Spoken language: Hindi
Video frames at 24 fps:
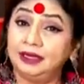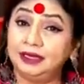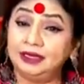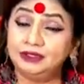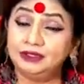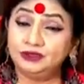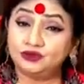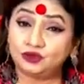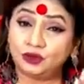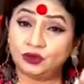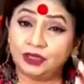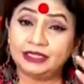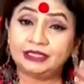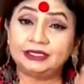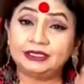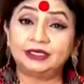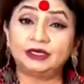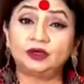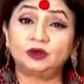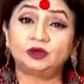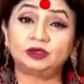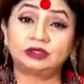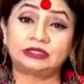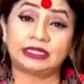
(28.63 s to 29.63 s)
इन्जॉय
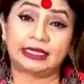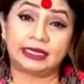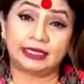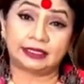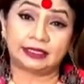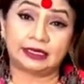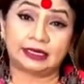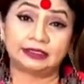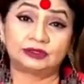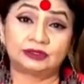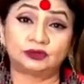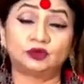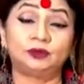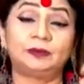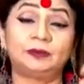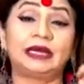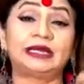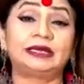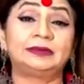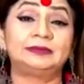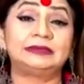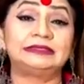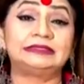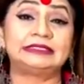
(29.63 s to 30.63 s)
किया होता है रात को
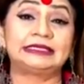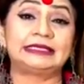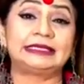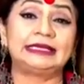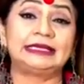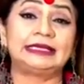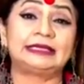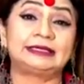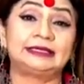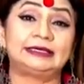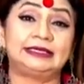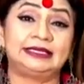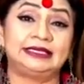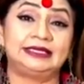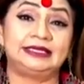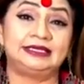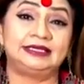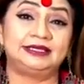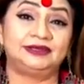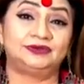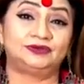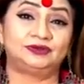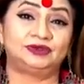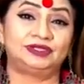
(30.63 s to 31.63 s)
बारह बजे की कटिंग
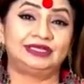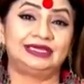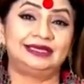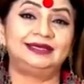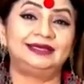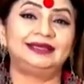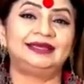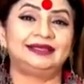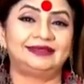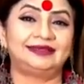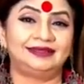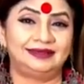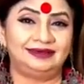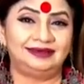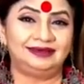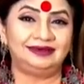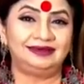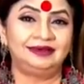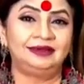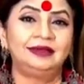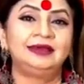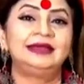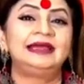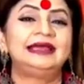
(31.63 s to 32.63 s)
की होती है लेकिन
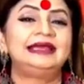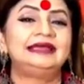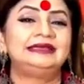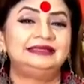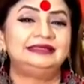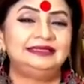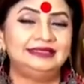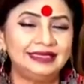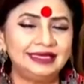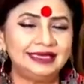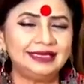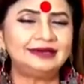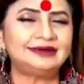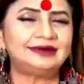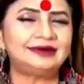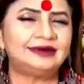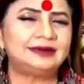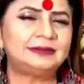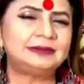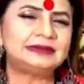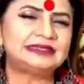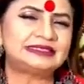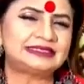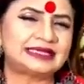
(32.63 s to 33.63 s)
ये
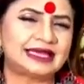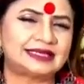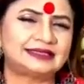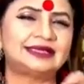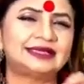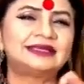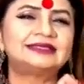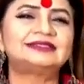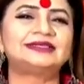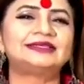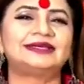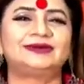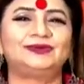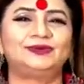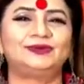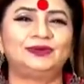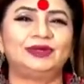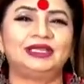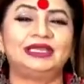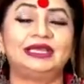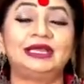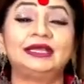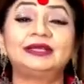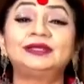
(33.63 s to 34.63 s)
काम ज़्यादा
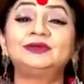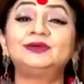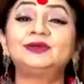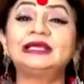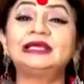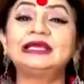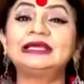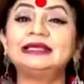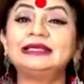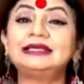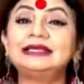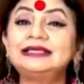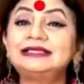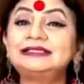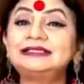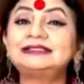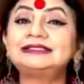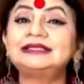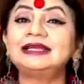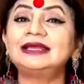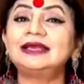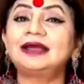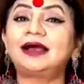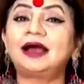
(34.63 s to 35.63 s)
ज़रूरी है क्योंकि
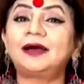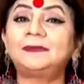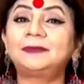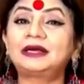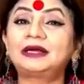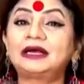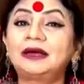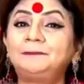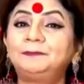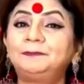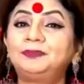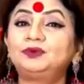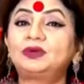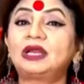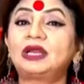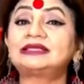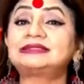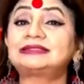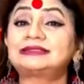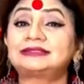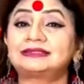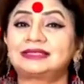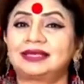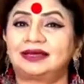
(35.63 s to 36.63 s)
इससे आपका पूरा
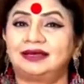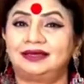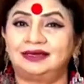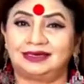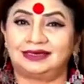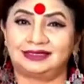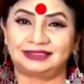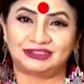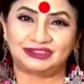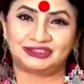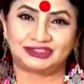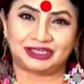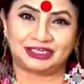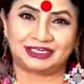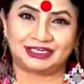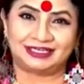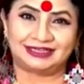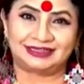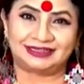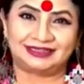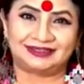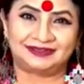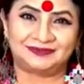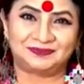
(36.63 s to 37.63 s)
साल अच्छा
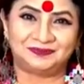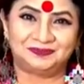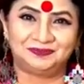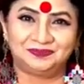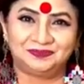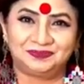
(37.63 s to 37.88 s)
रहता है